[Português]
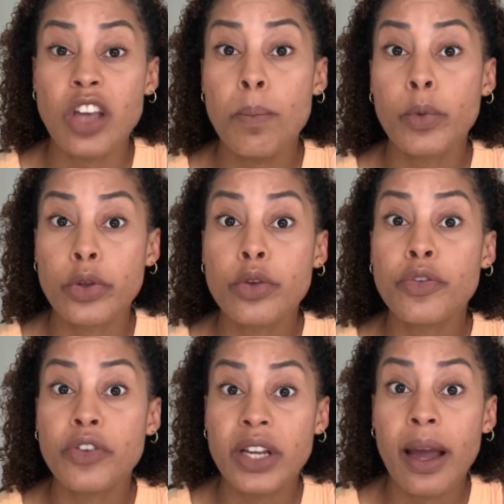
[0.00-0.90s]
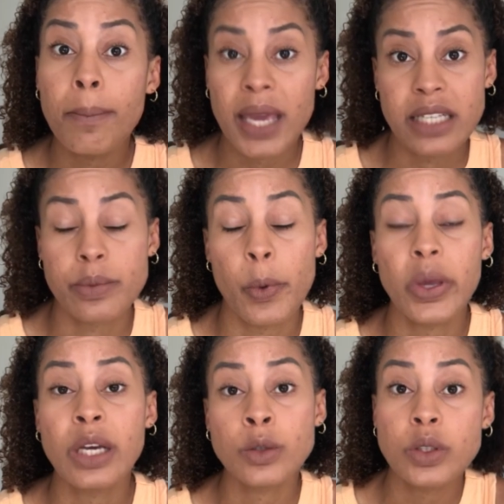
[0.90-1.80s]
é muito fria mesmo.
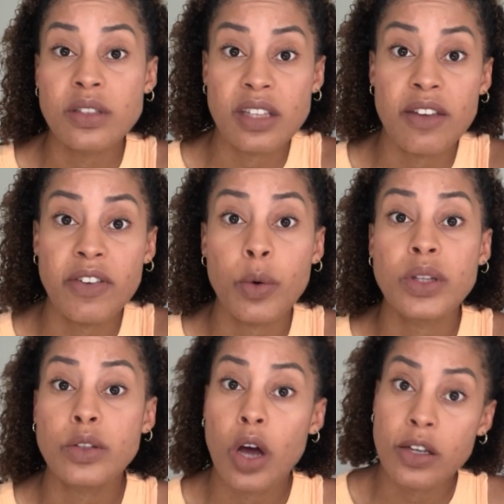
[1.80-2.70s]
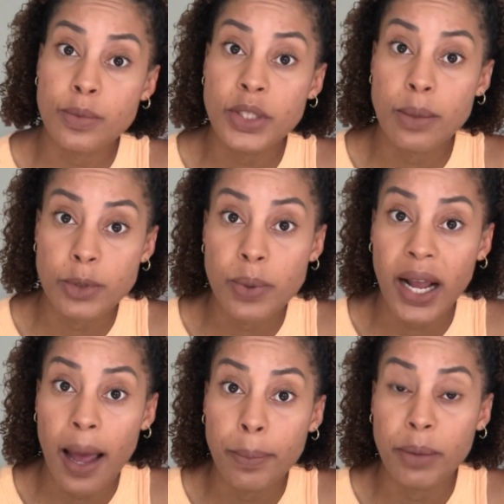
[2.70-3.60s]
Inclusive, quando nós mudamos para
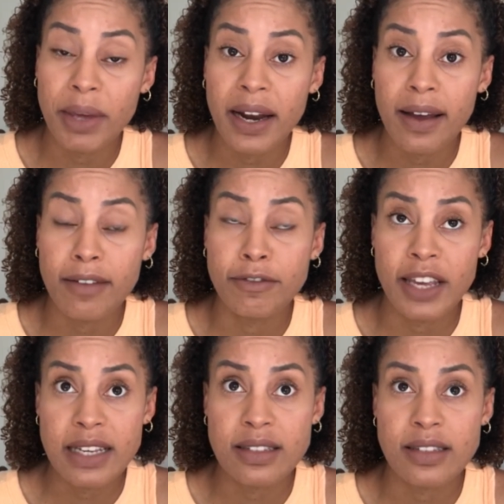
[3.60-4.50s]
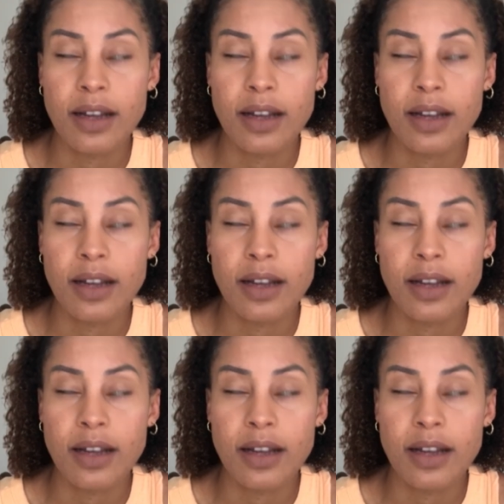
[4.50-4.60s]
cá a primeira vez,